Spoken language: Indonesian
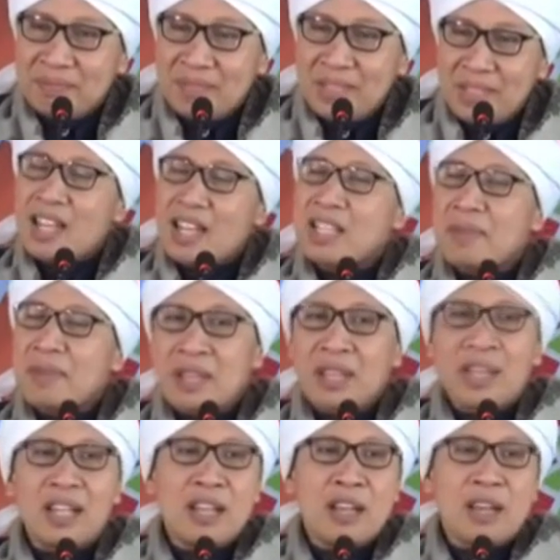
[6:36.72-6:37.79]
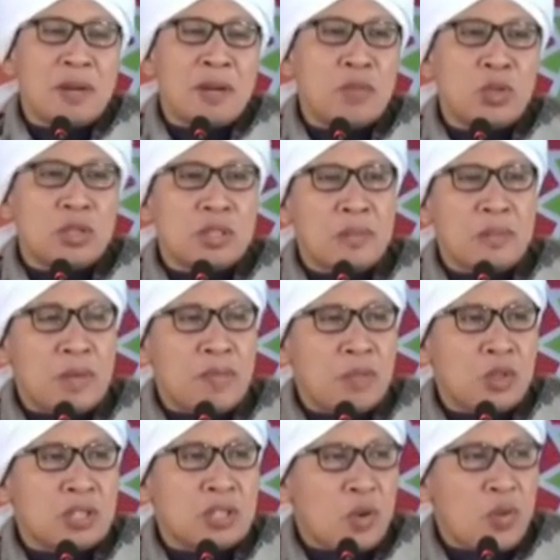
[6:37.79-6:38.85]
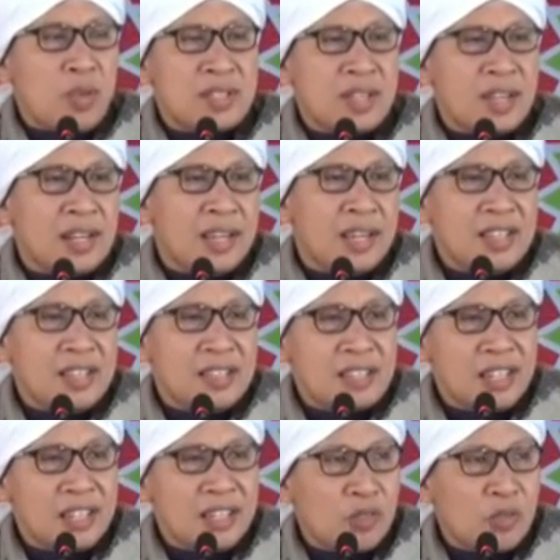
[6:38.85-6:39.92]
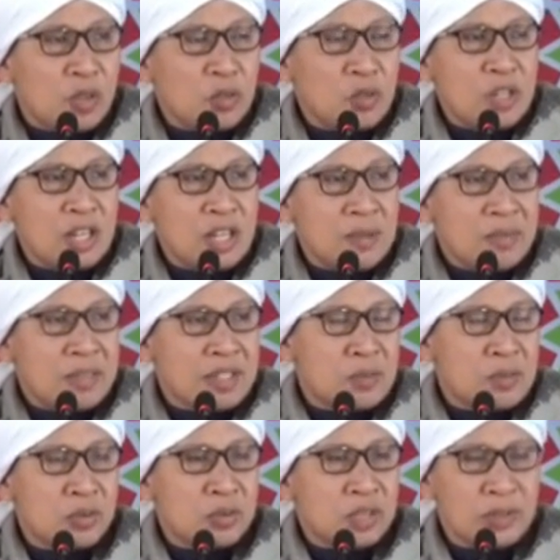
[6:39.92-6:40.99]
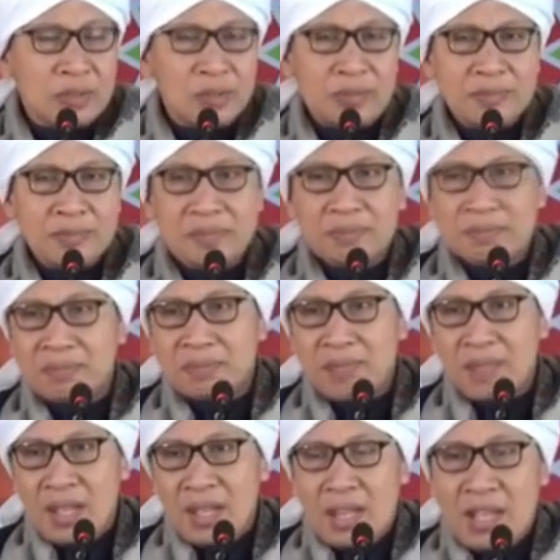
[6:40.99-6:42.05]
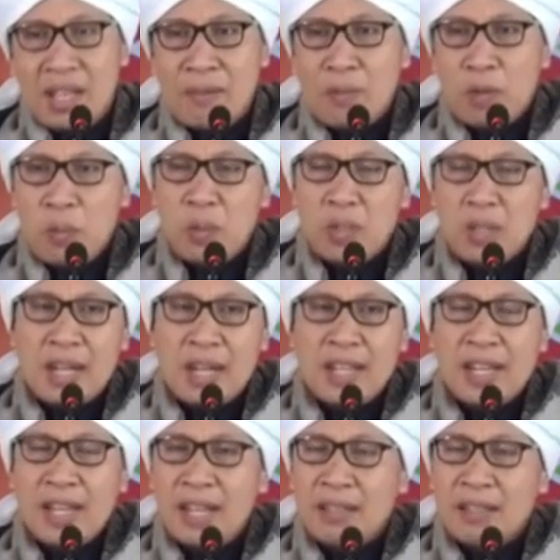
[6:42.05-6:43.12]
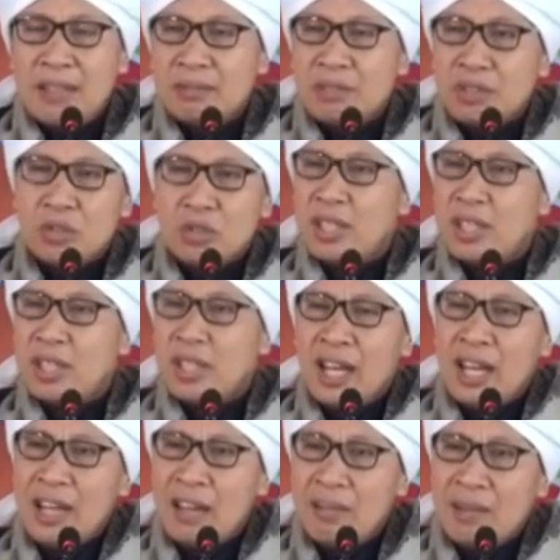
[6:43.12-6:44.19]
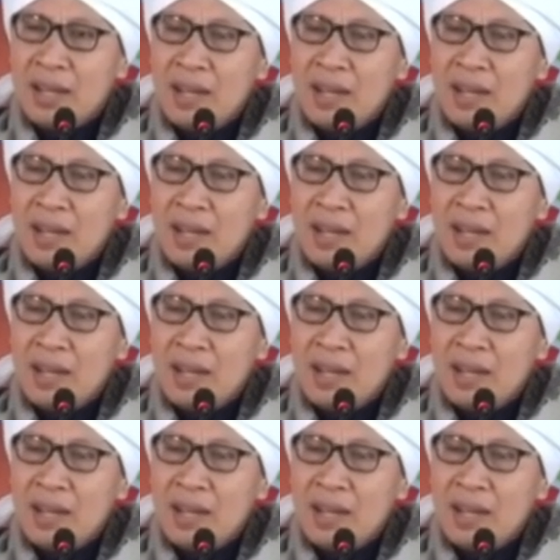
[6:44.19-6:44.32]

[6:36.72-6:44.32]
dan sebentar yang berebut keberebut kekuasaan hanya singkat waktunya 5-10 tahun. Yang berebut kekayaan juga tidak lama,